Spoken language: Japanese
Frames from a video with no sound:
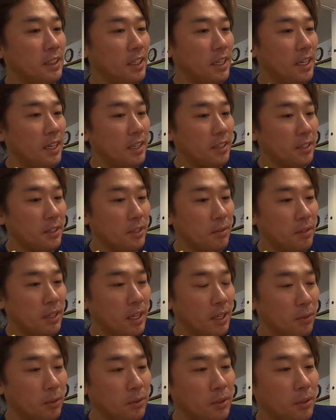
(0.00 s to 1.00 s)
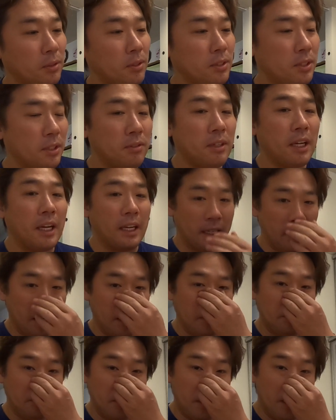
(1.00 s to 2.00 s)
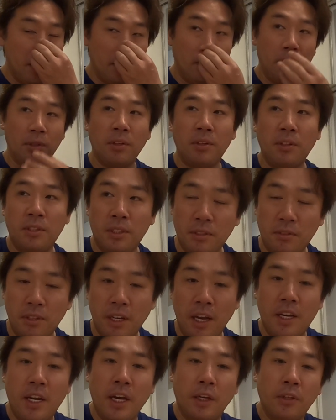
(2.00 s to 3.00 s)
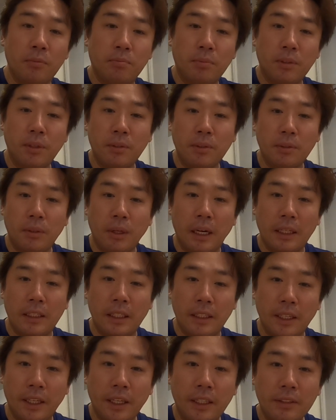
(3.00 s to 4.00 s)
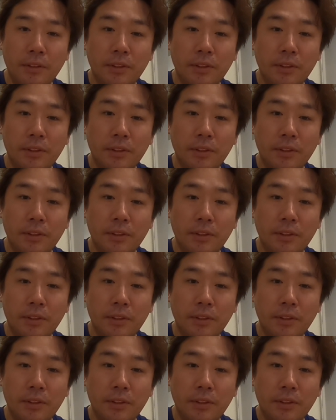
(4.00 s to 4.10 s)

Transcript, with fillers: え去年一昨年ぐらいか一昨年ぐらいにあのブログとかでね、